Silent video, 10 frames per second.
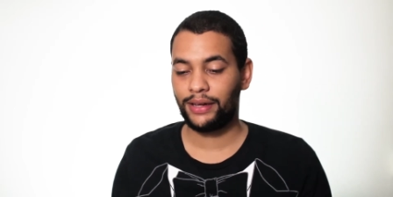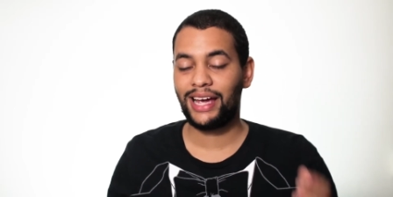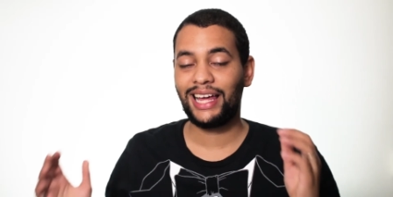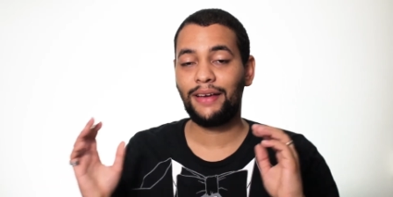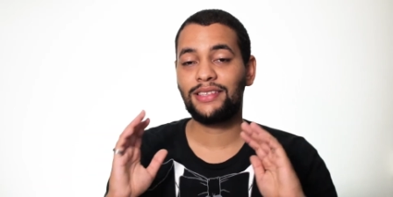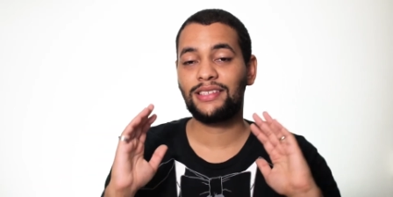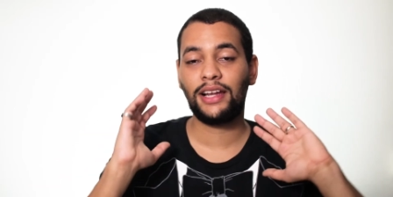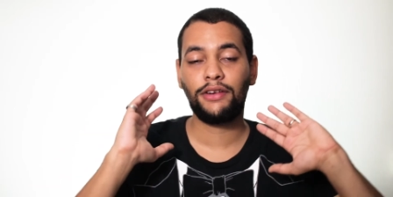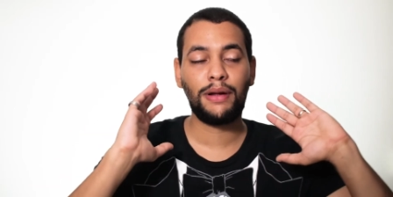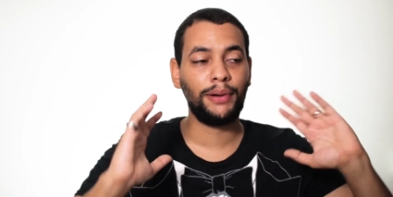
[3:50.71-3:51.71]
que cada vez que
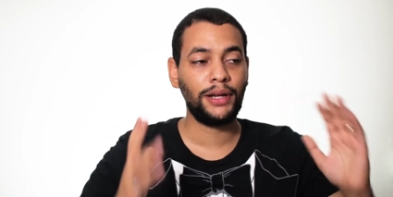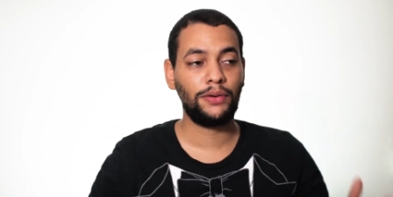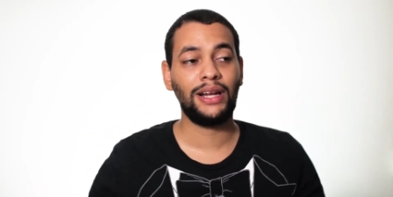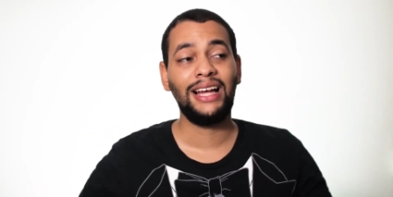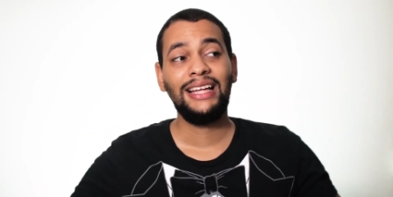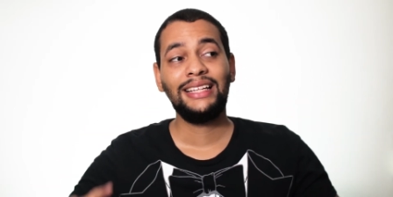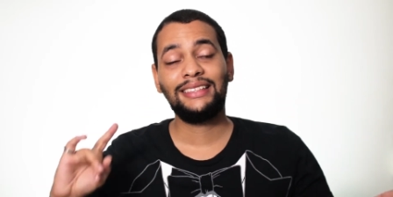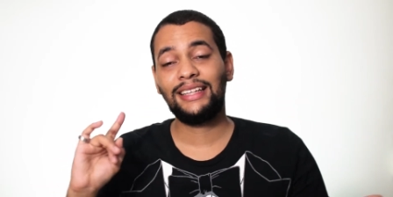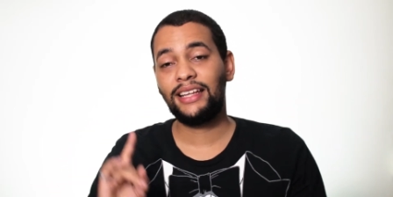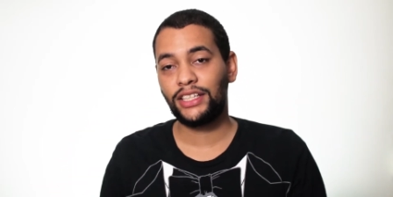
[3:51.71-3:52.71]
salía una película de
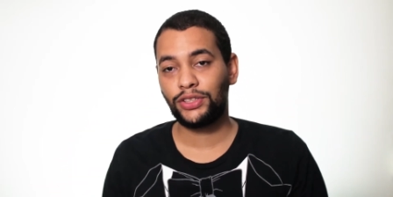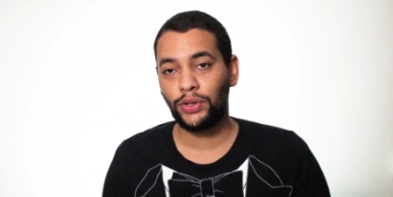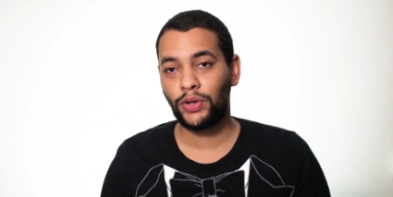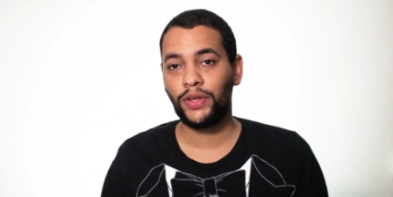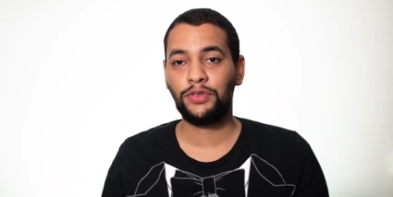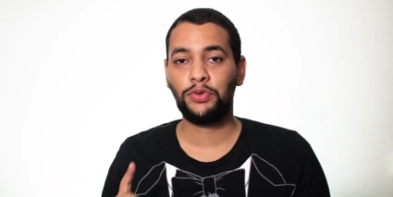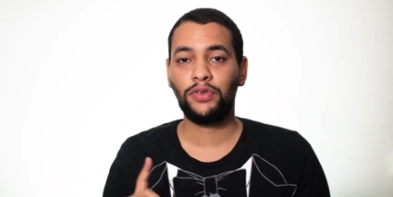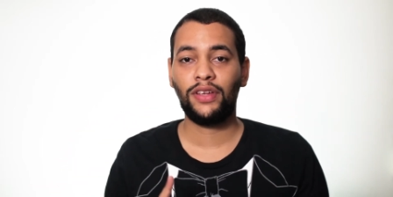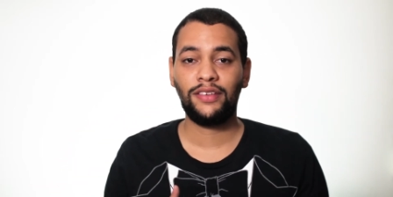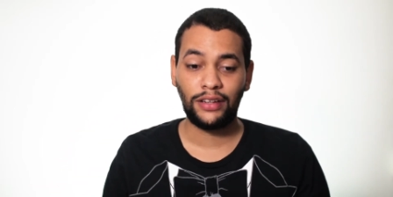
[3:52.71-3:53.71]
este director o de
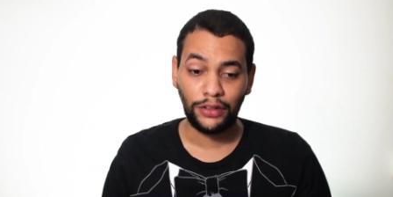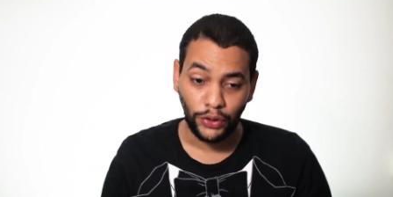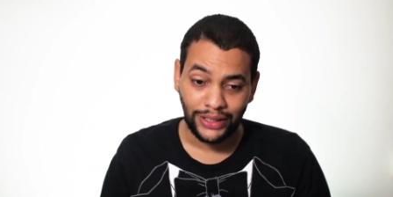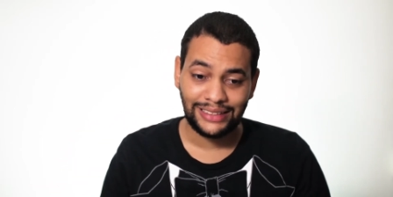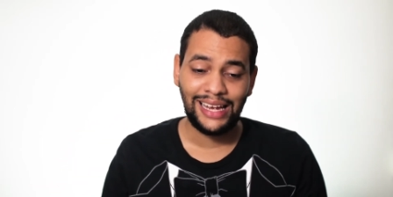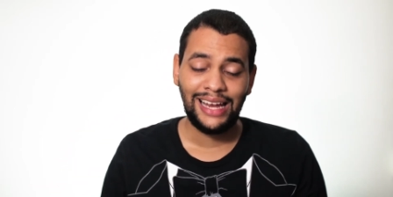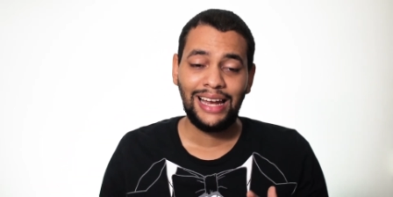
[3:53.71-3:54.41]
estos escritores,